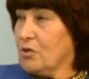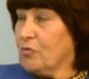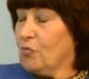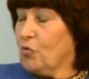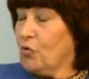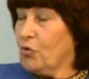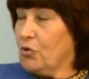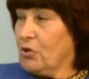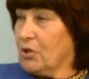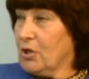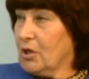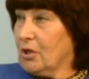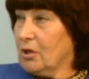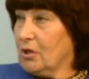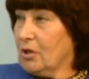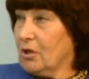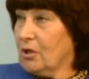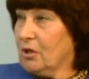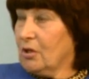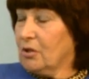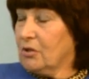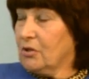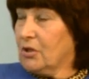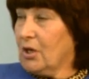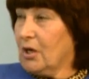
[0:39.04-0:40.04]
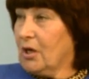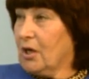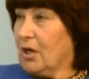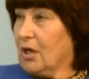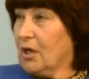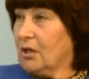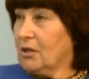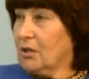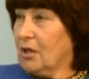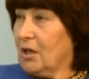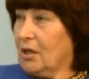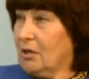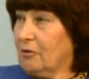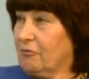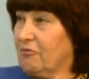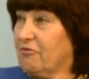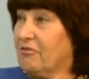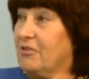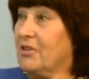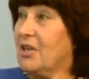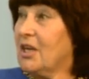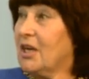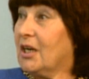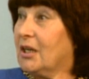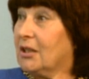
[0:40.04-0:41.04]
Сегодня телеканал в
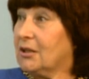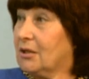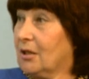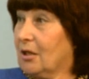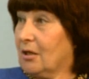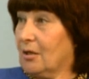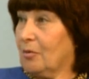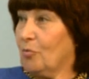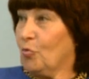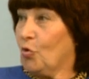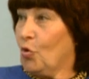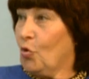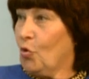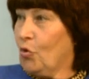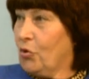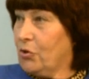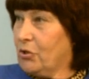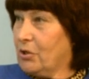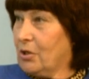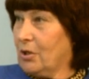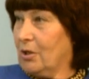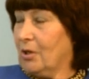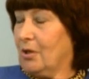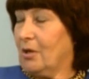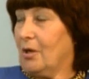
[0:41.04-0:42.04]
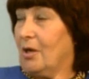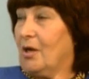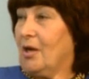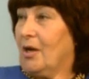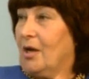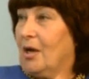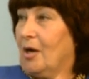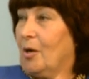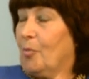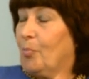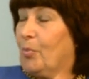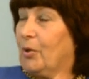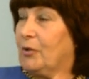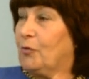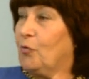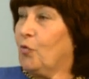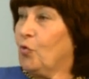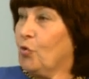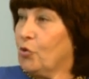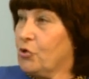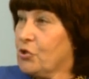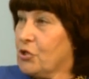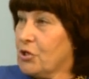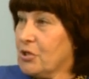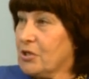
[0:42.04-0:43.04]
некотором роде по
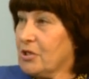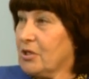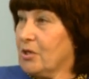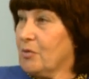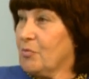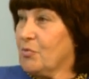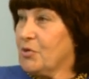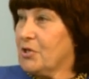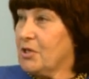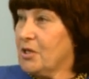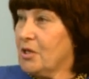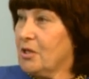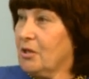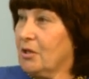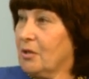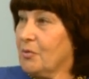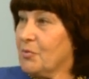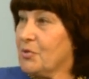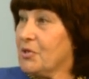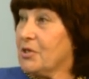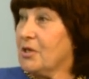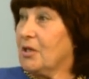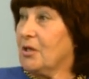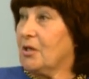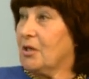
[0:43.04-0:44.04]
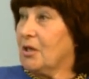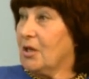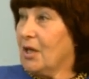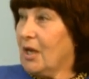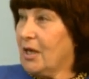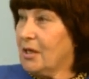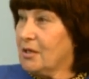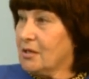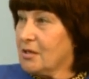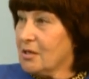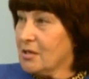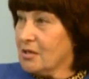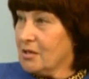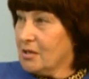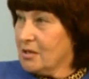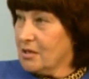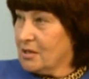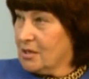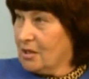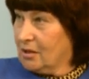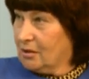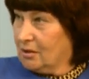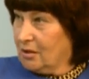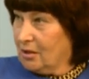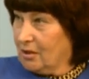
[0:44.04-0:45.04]
творческим силам соединяется с
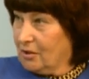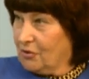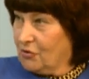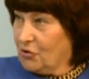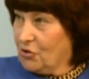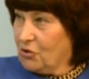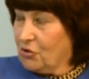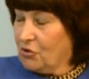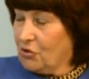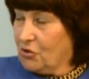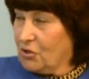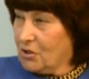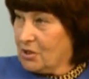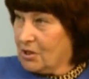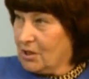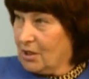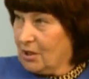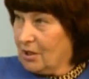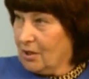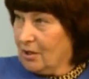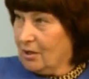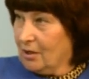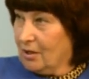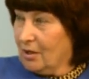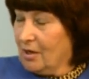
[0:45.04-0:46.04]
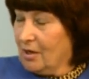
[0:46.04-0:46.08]
газетой «Огни Енисея».